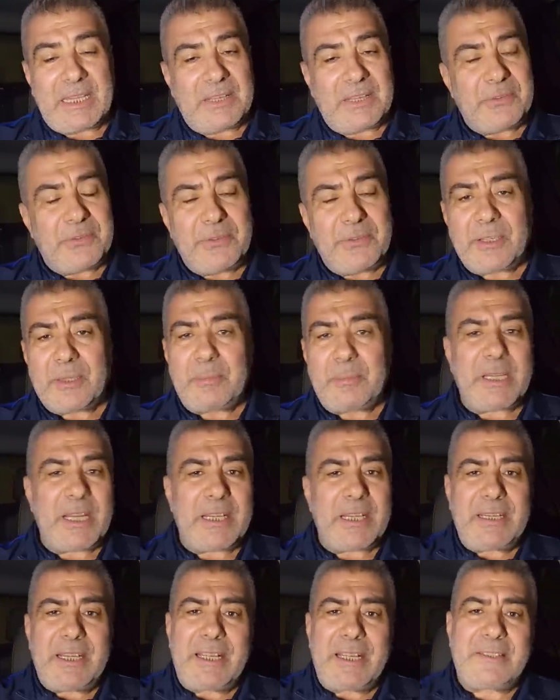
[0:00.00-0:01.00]
كثير من
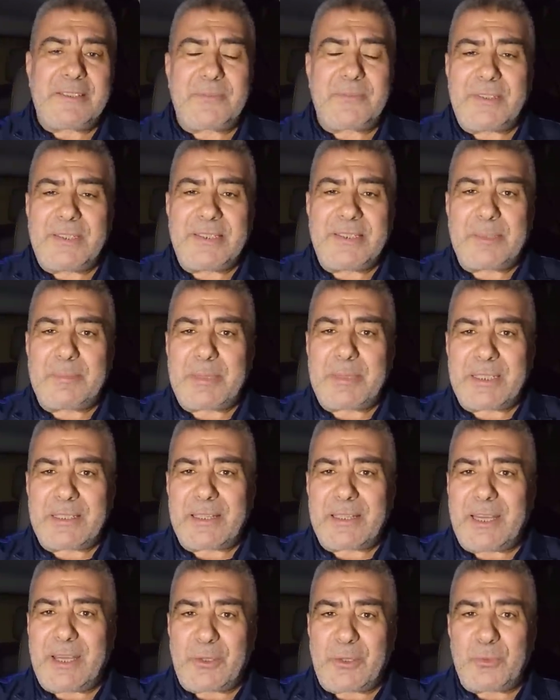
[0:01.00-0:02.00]
الناس في زمن
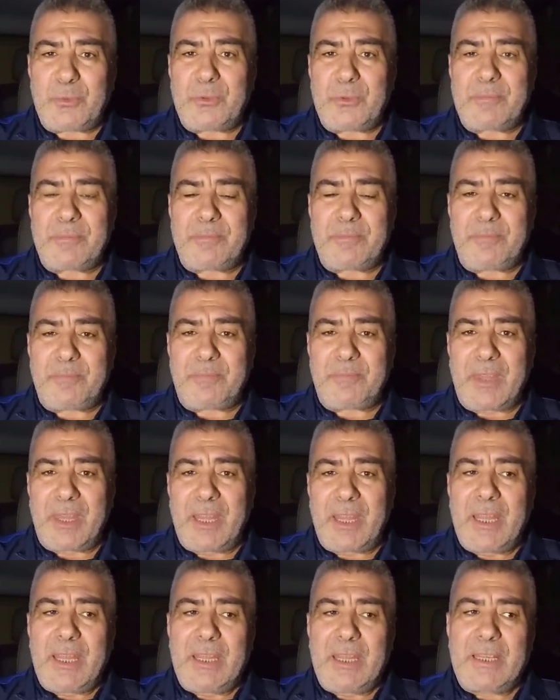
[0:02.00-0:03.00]
قارون
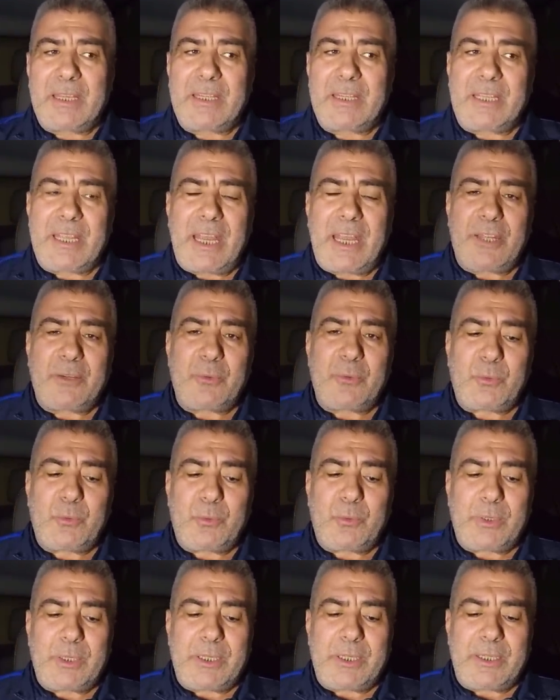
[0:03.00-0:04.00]

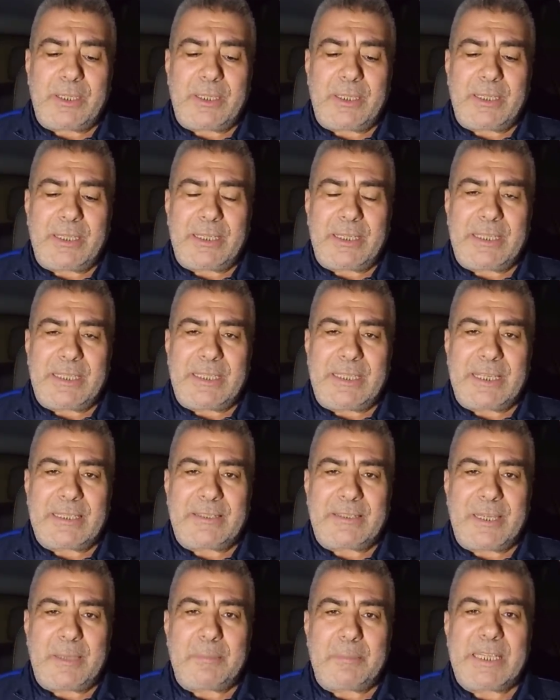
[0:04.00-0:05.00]
كانوا آه،
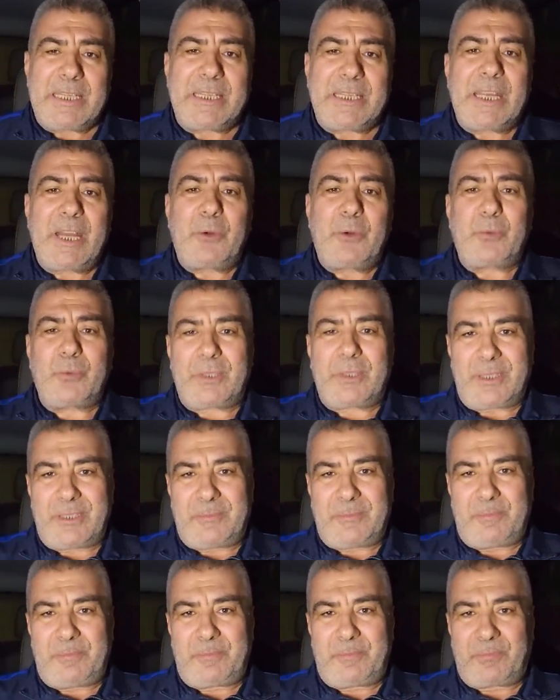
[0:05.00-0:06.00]
يتمنون
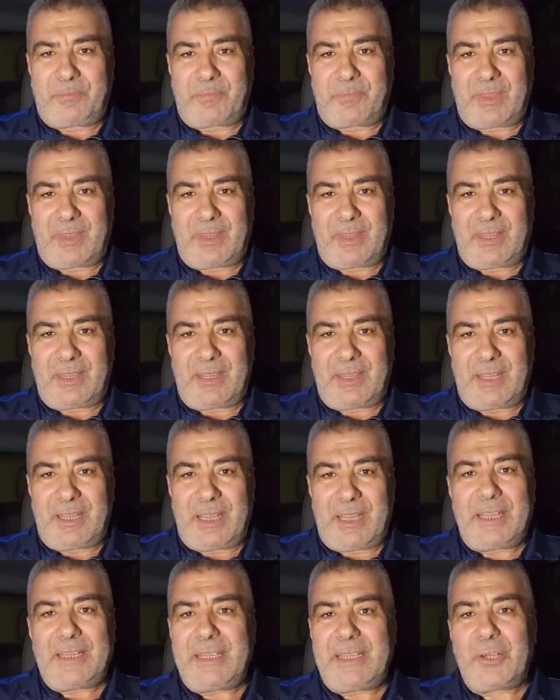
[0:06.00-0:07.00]

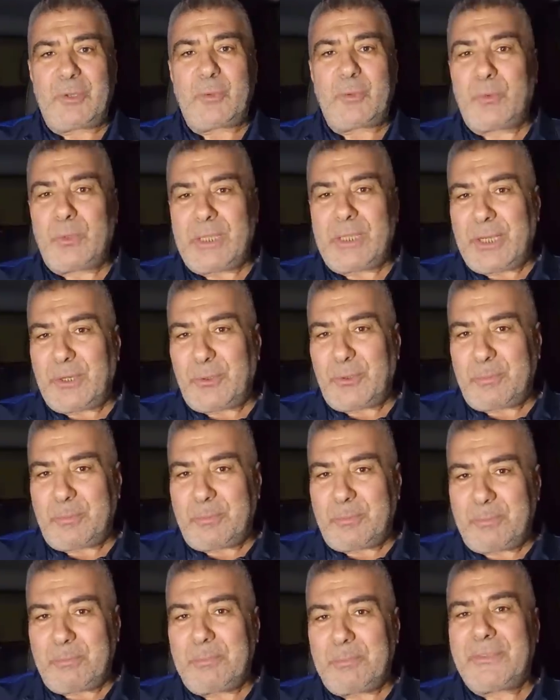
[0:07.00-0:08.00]
أن يكون
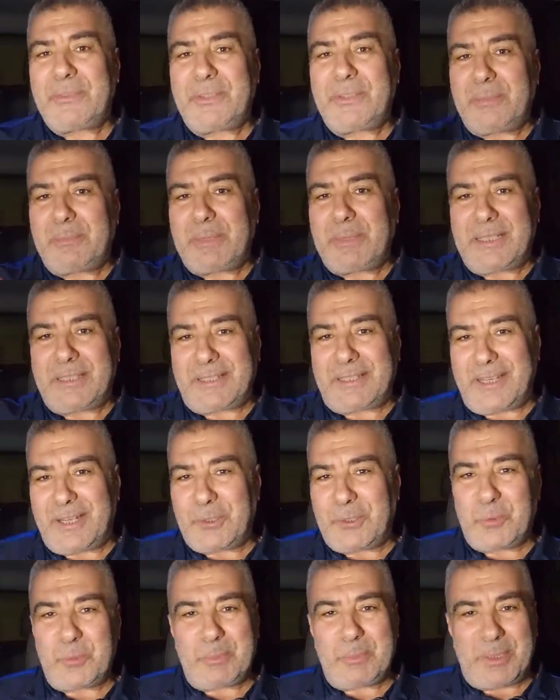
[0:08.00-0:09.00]
لهم مثل ما
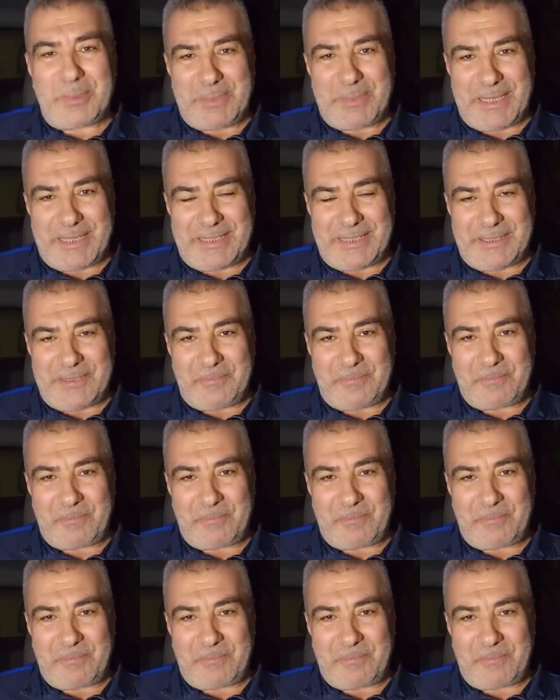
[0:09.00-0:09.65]
لقارون من مال